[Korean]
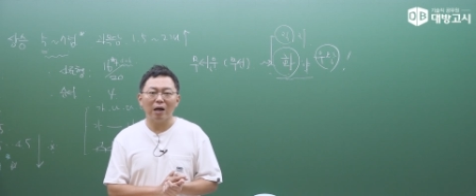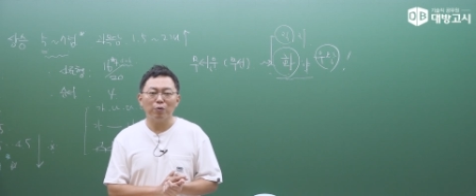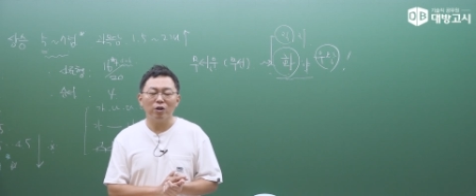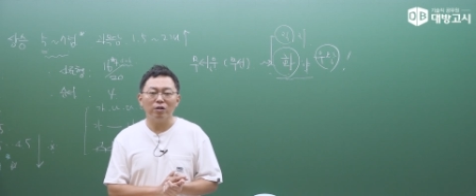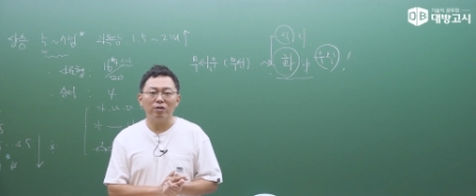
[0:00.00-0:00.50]

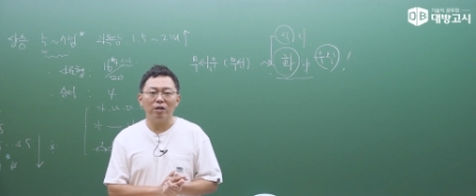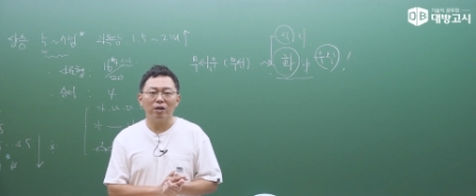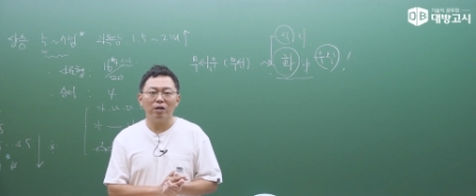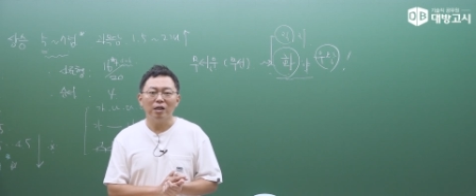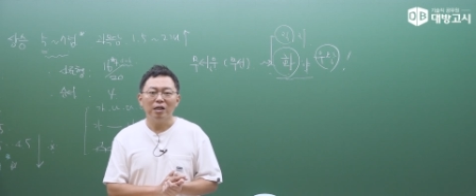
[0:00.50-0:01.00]
가면 있는
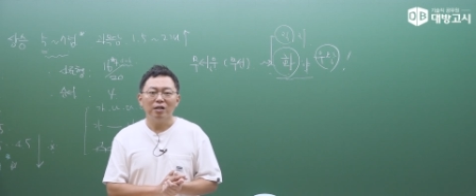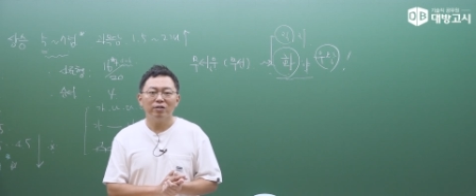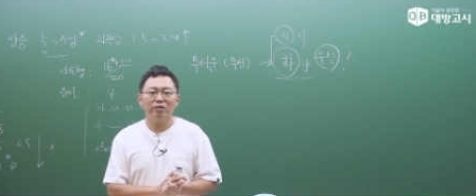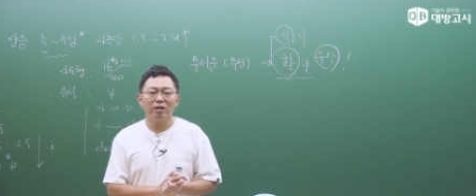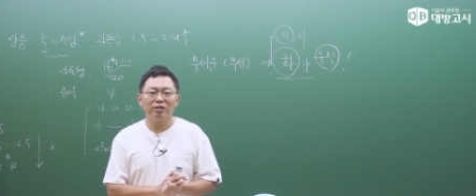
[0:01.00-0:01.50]
데가
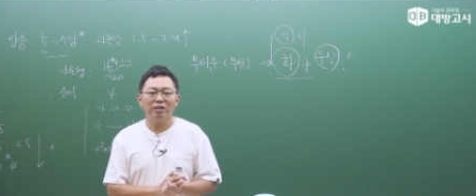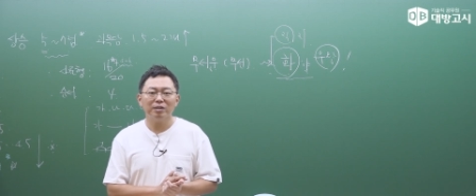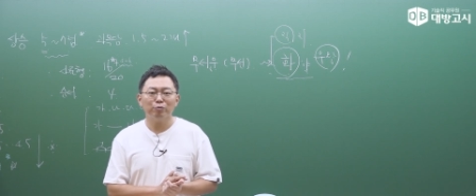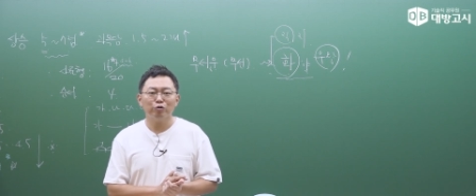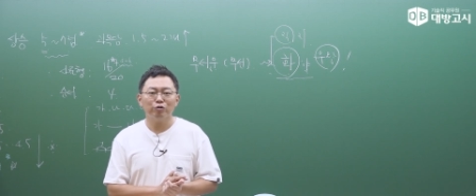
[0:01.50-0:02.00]

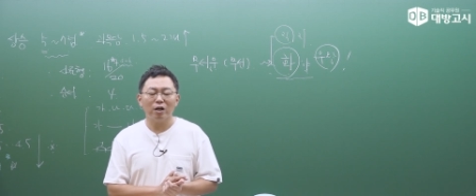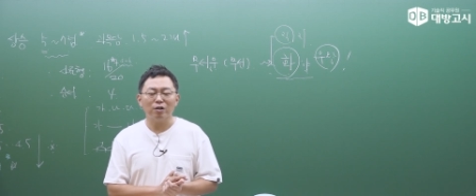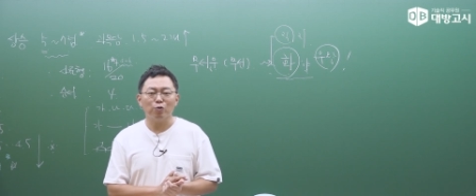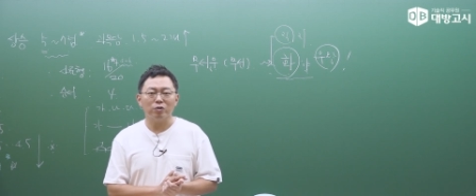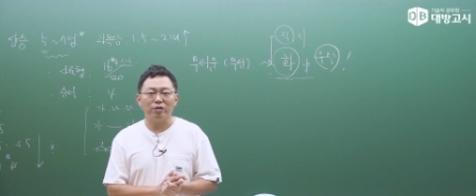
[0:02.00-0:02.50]

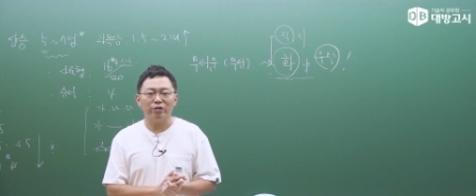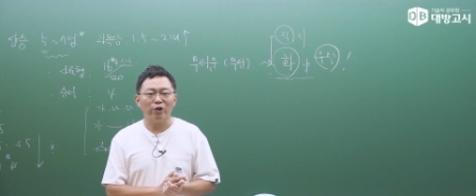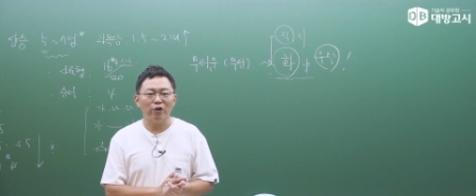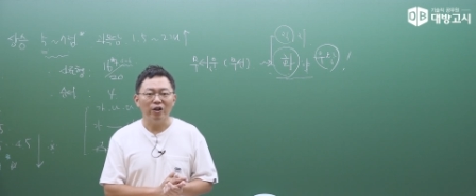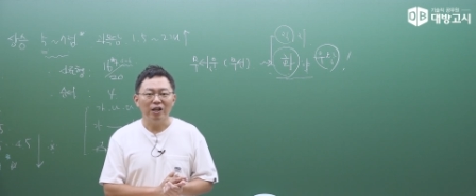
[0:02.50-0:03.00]
스트라스부르라는 곳이
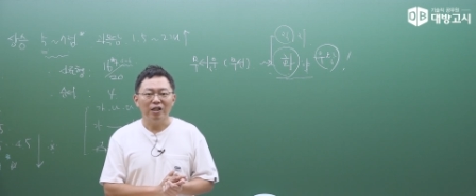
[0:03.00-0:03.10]
있어요.